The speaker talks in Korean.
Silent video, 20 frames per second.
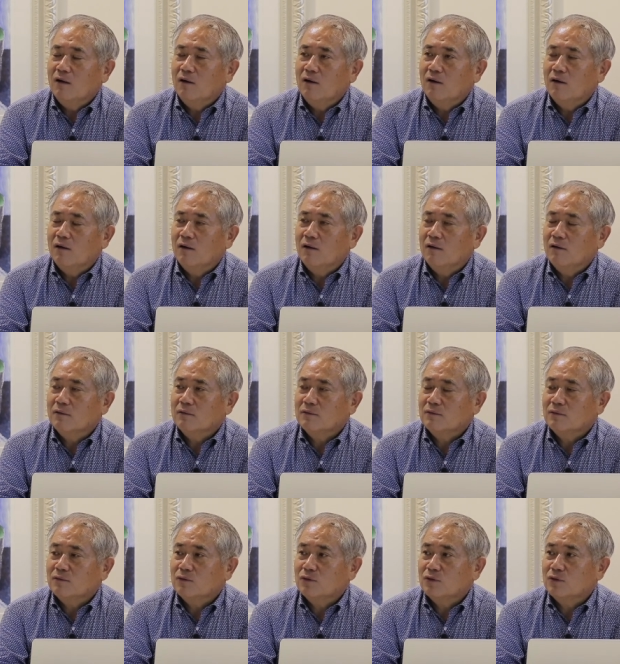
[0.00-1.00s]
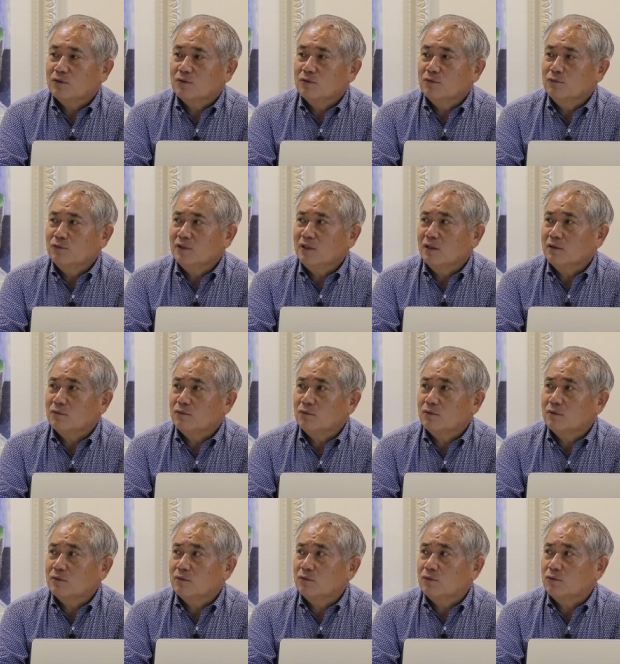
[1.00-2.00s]
어, 우리가
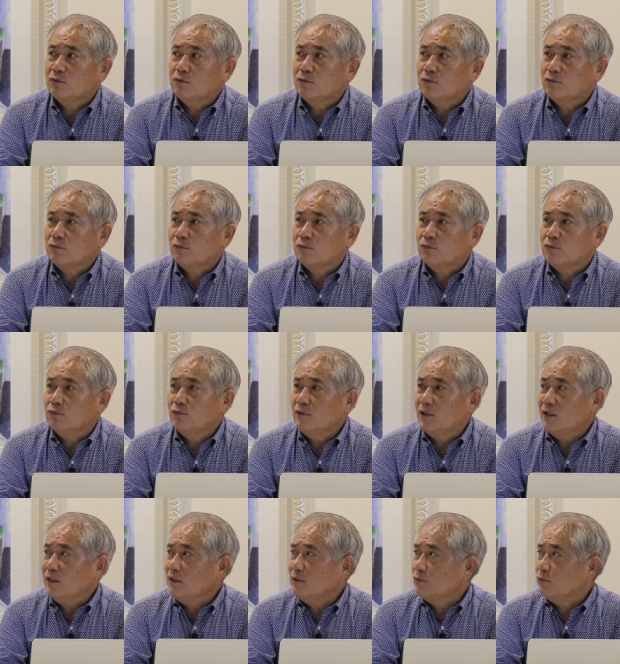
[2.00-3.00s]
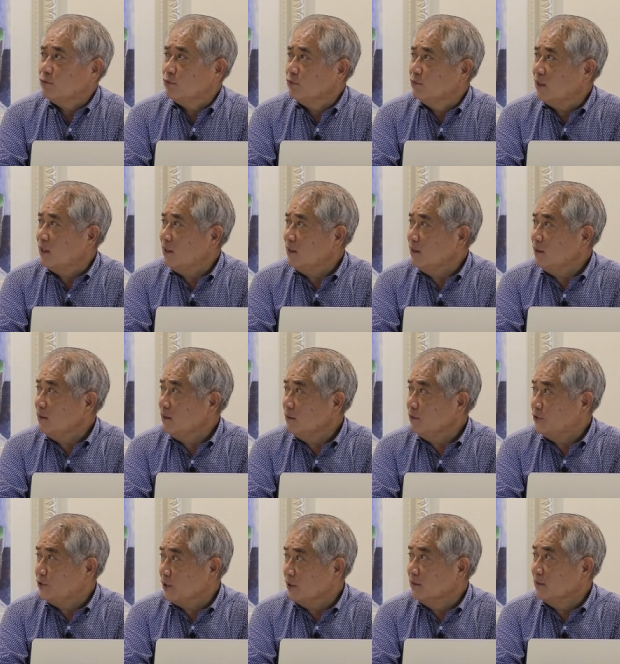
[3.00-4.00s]
두 달, 두 달
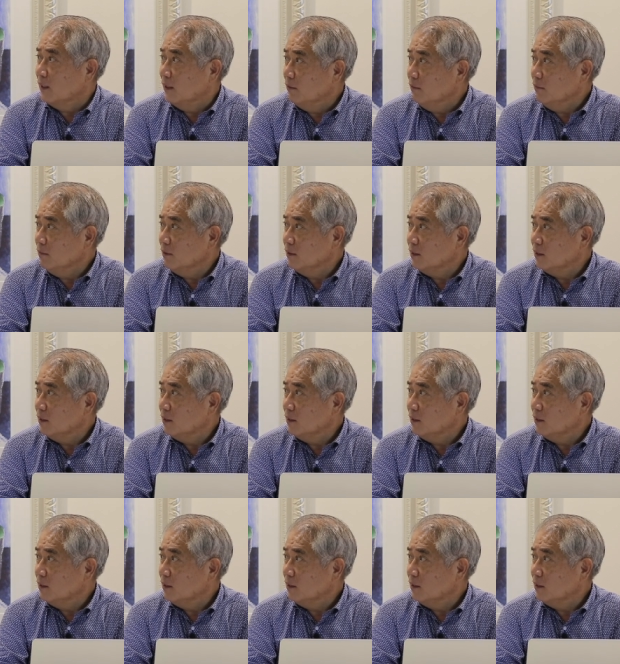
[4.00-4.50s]
쉬었나요?